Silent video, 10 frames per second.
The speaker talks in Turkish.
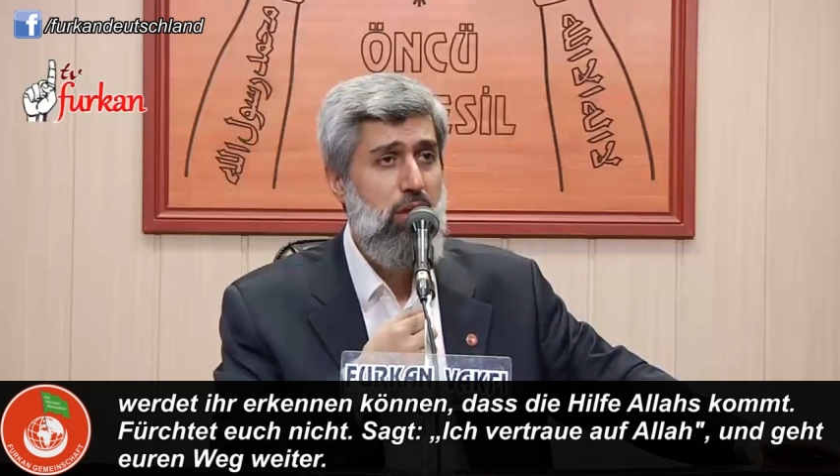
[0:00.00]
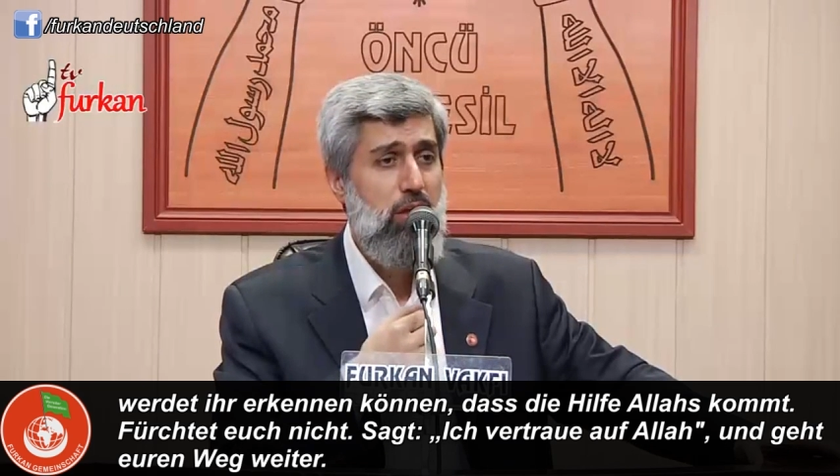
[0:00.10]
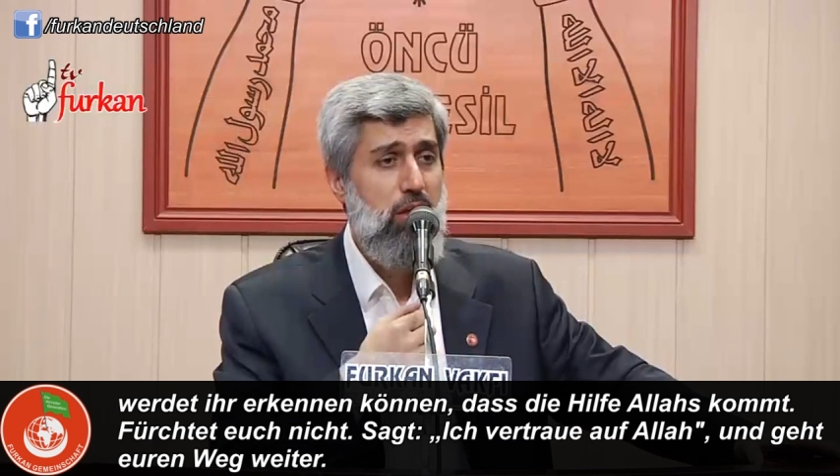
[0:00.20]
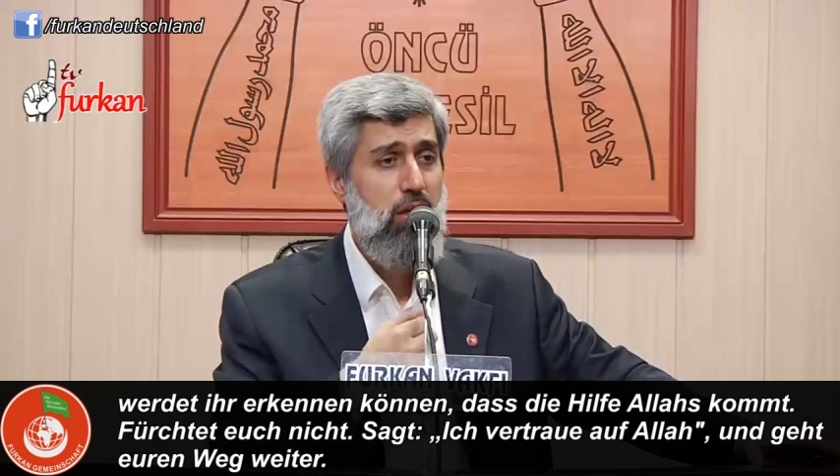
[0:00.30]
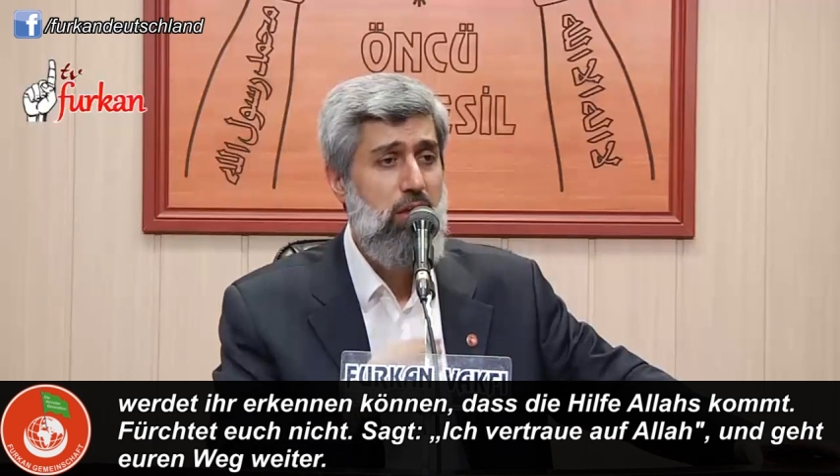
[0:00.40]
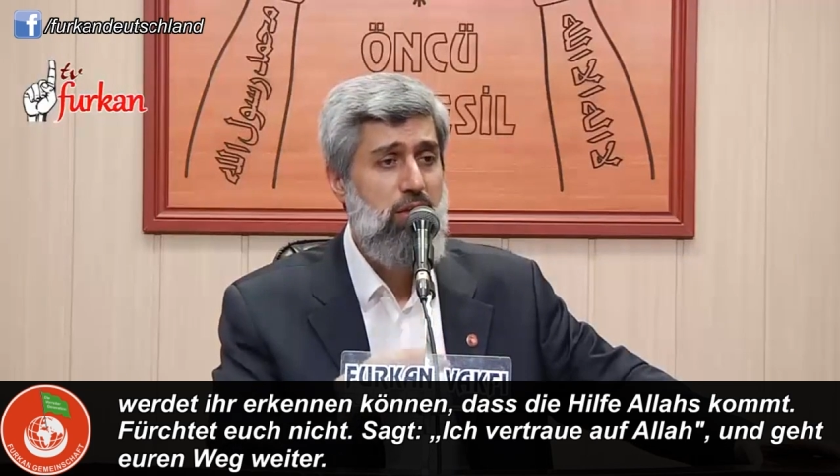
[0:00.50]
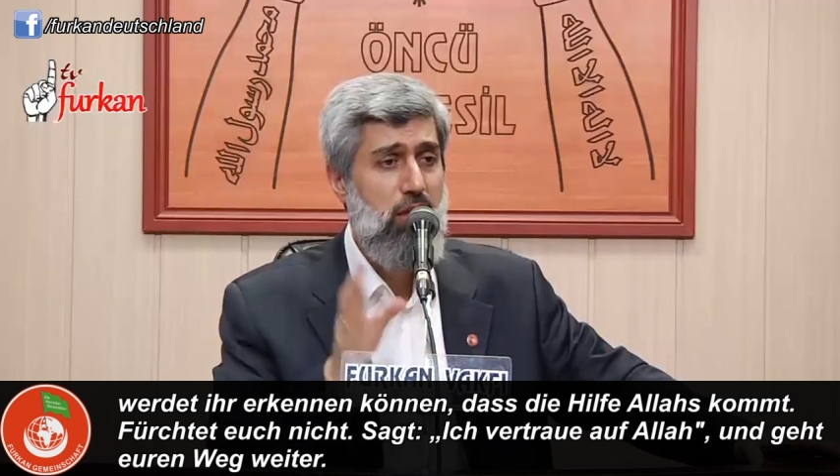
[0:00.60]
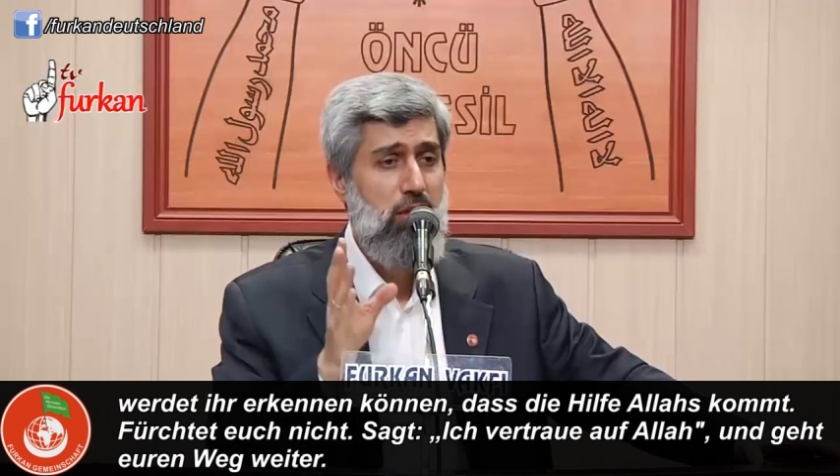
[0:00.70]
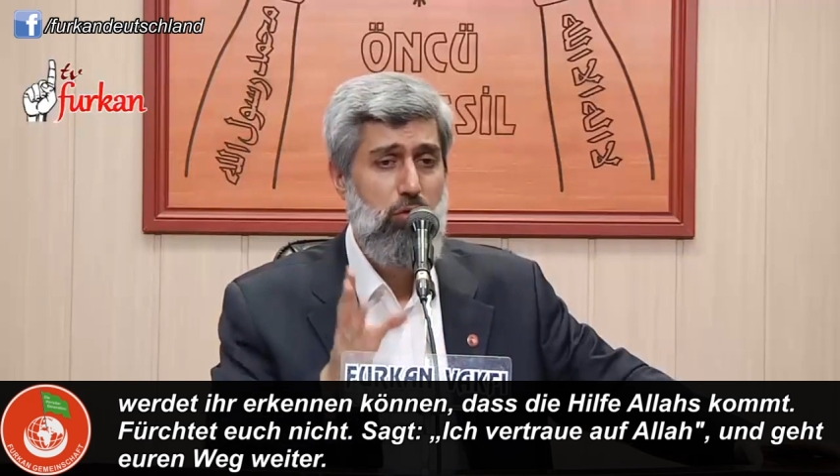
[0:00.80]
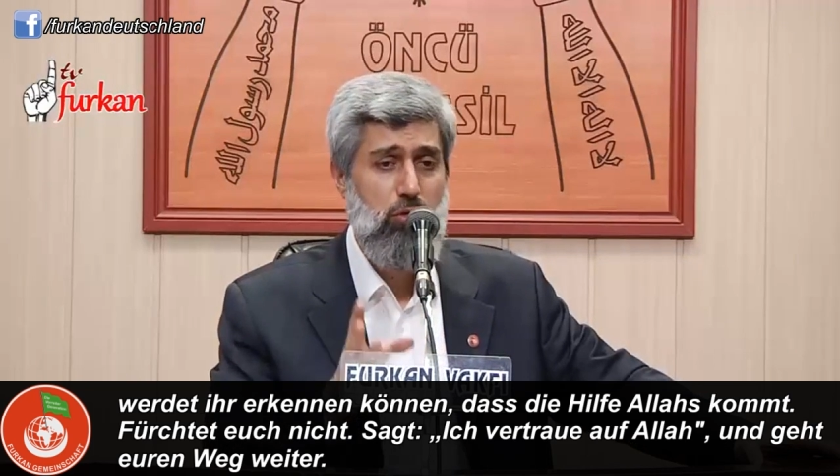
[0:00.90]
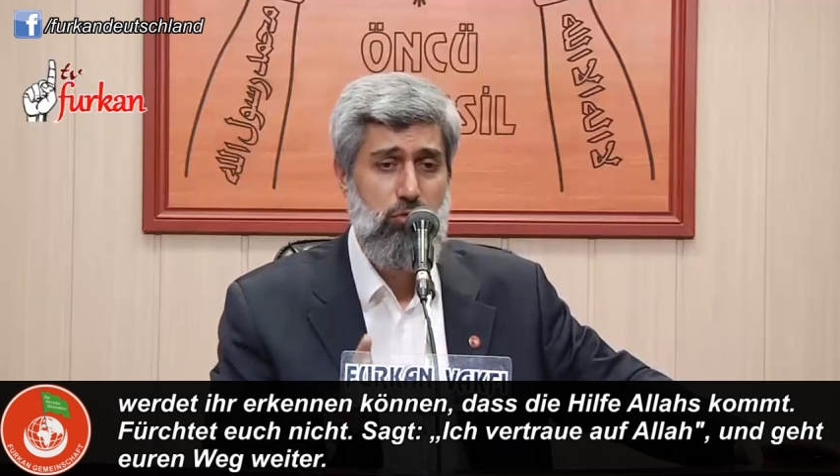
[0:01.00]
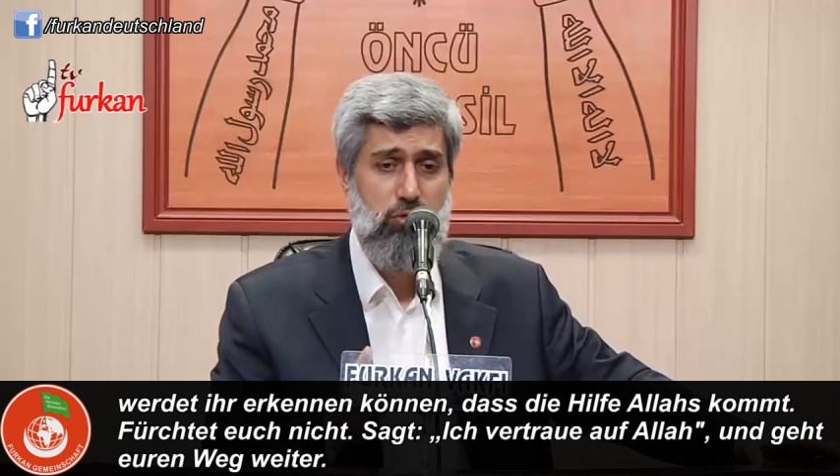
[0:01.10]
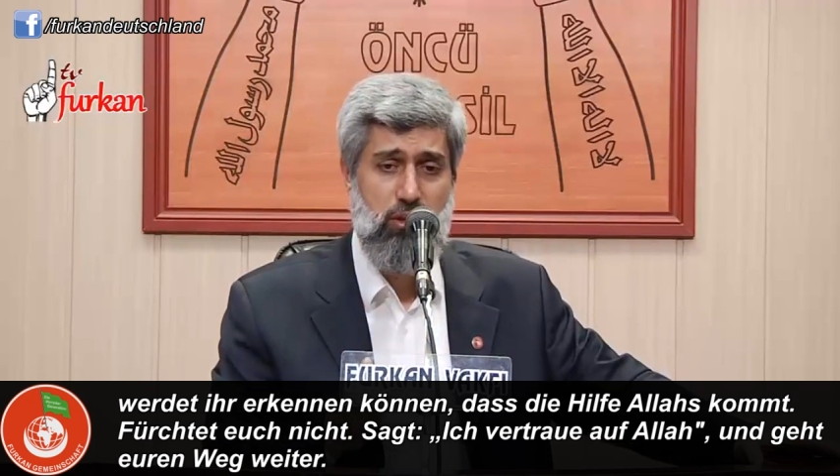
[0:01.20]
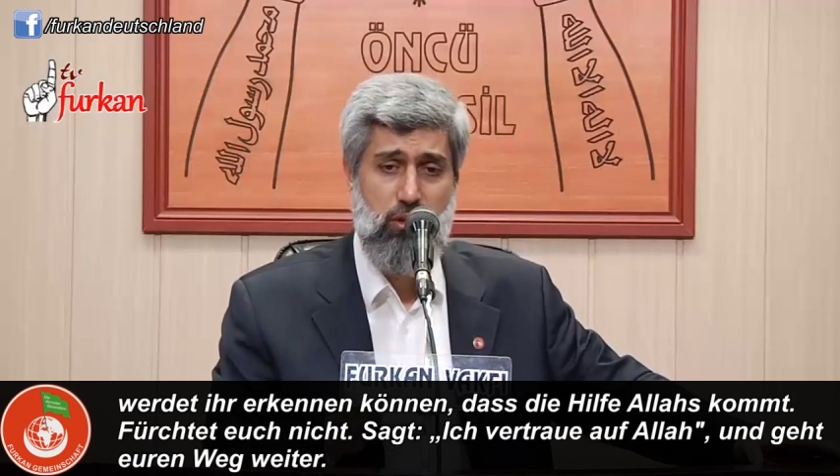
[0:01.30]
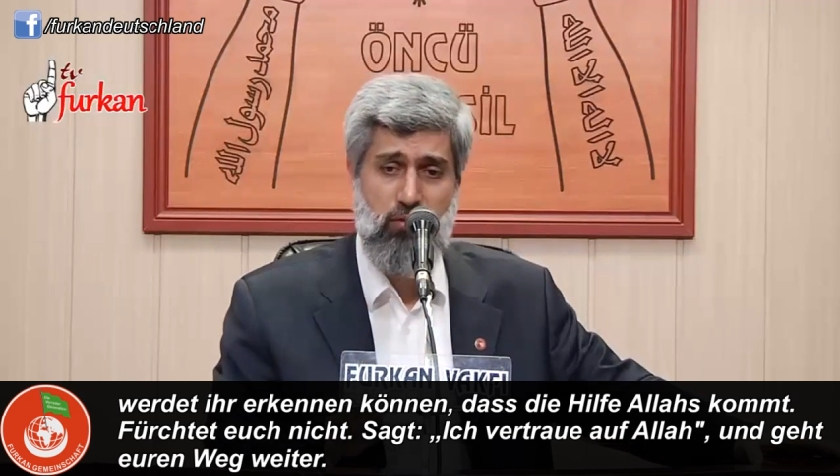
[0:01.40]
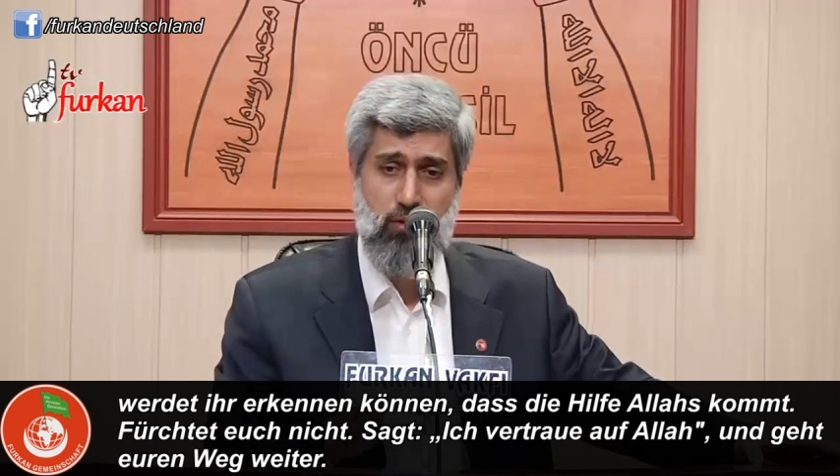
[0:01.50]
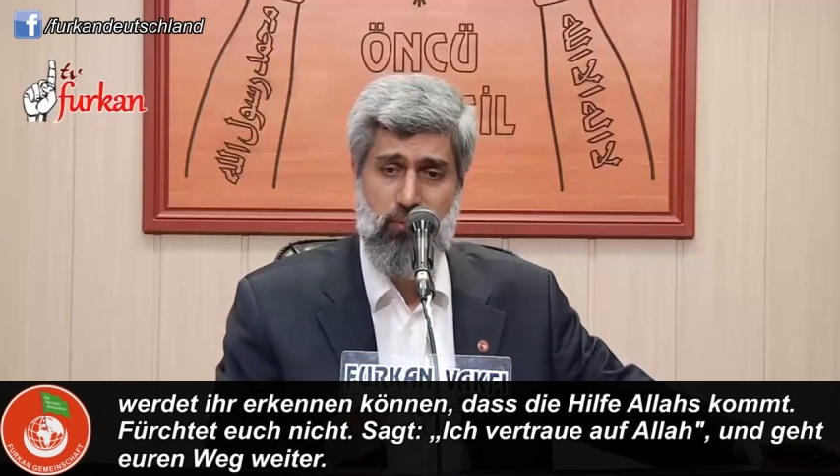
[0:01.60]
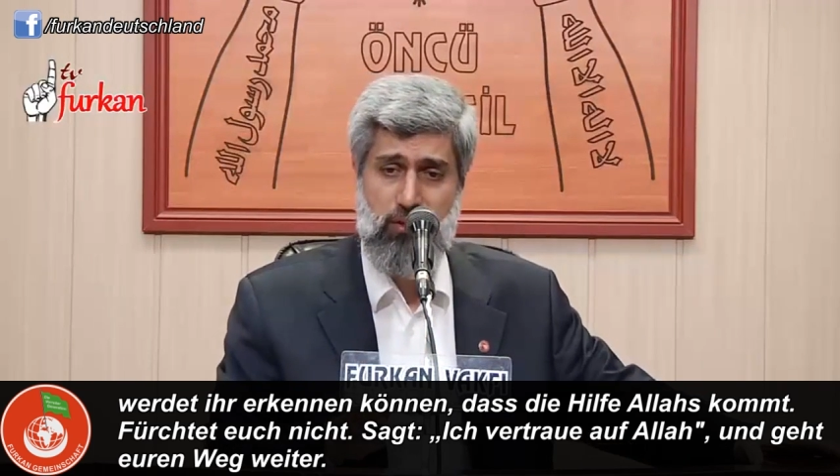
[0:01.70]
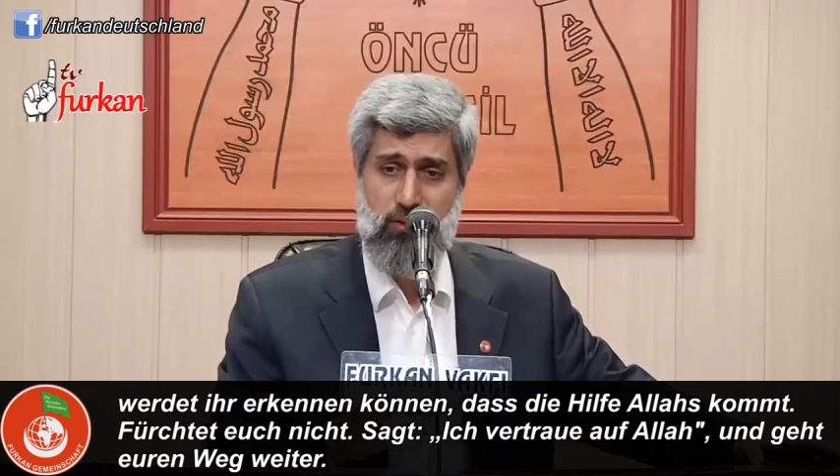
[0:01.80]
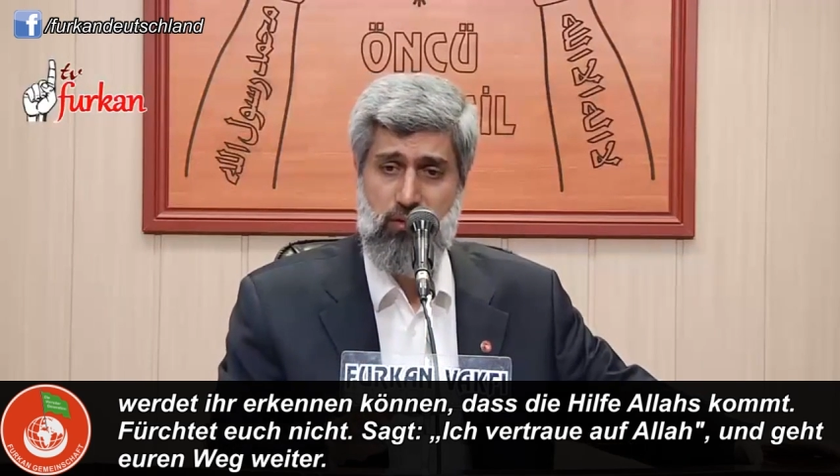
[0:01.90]
alallah deyin yolunuza
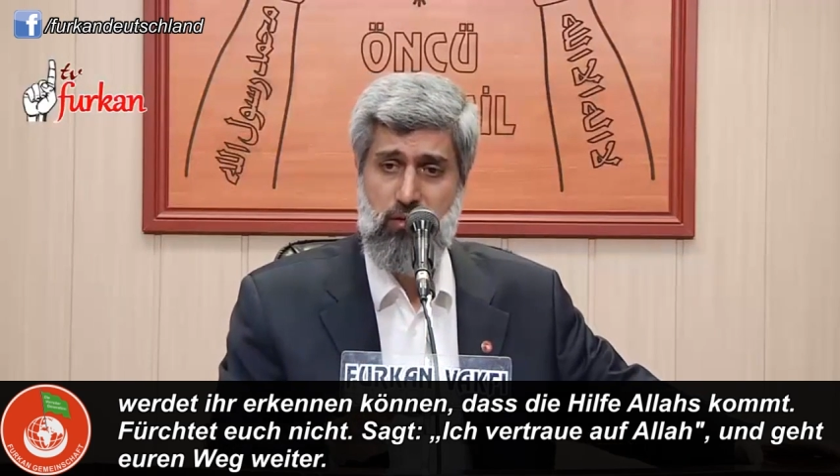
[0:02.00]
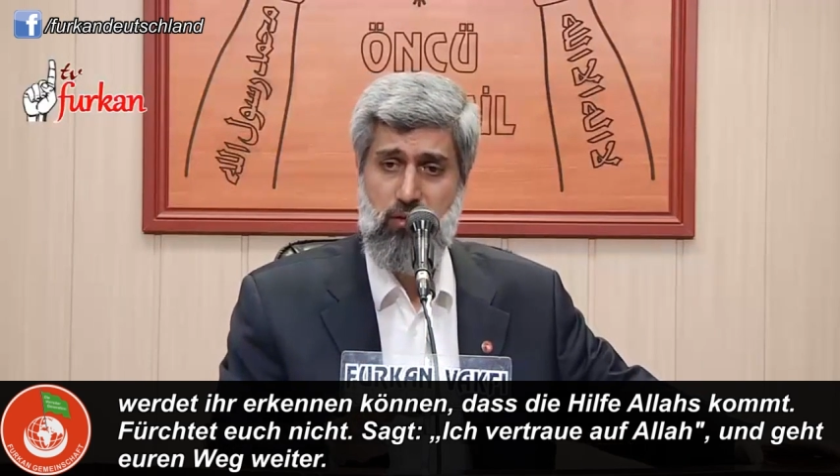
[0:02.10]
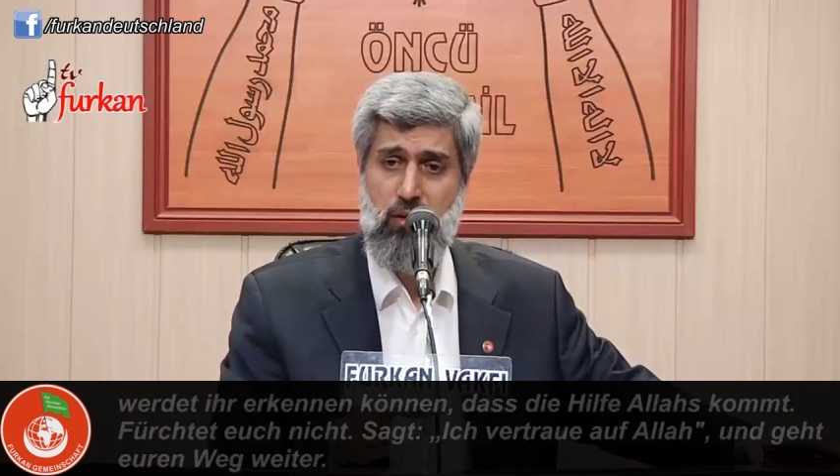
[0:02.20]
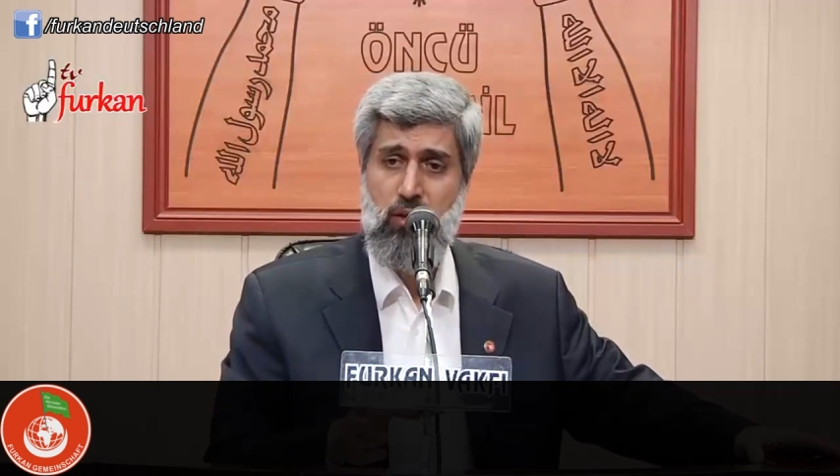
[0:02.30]
devam edin.